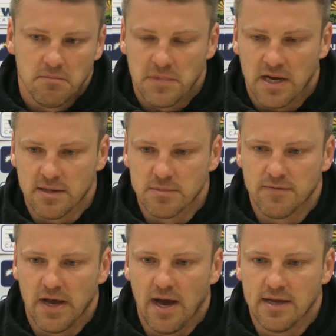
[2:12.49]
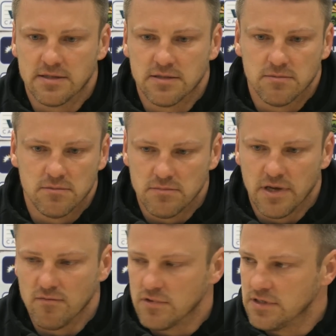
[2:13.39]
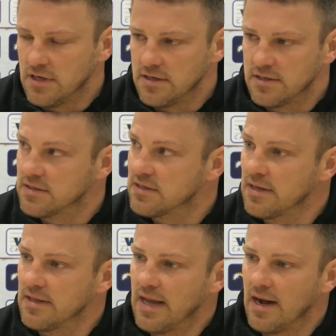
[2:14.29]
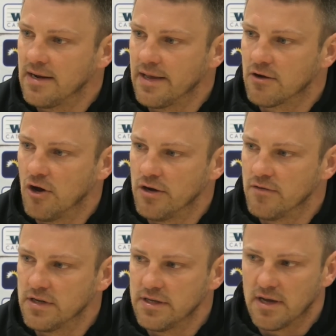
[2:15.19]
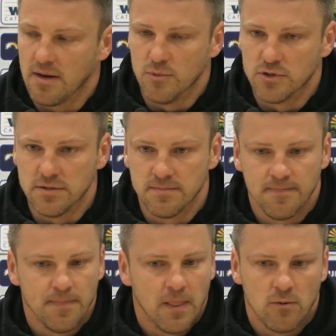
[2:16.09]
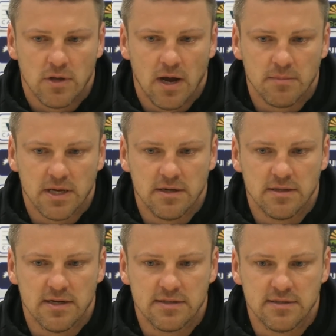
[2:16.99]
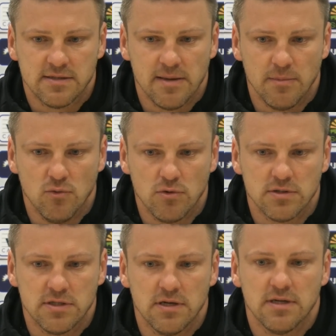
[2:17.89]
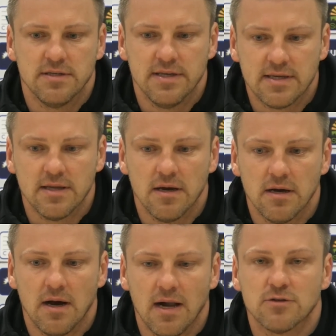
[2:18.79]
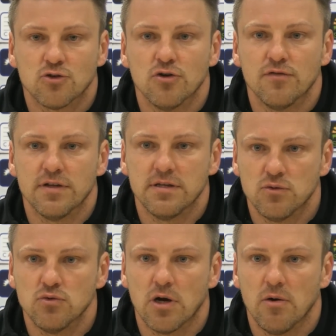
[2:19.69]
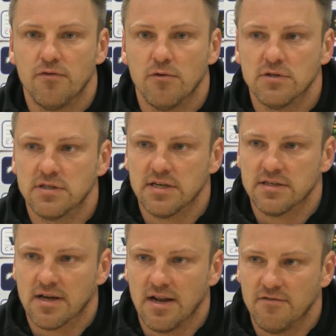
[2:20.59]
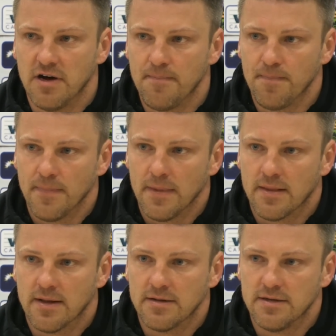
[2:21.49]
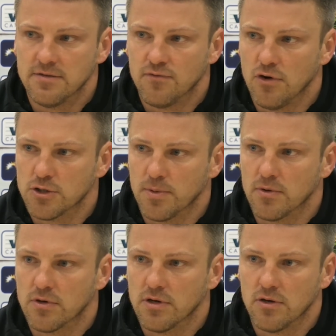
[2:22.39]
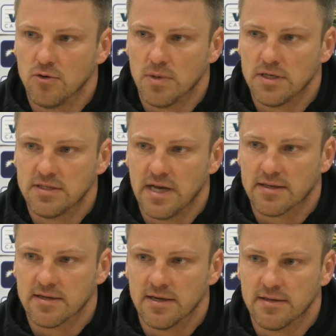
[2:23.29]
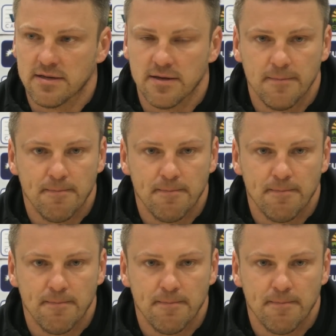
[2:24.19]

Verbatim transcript: Nach dem 2-1 hätten wir sicherlich das dritte nachlegen können, wenn nicht gar müssen. Und haben dann in den letzten zehn Minuten sicherlich nicht allzu schön für die Zuschauer, für uns sehr, sehr clever. Dann diesen Vorsprung äh, über die Zeit gerettet.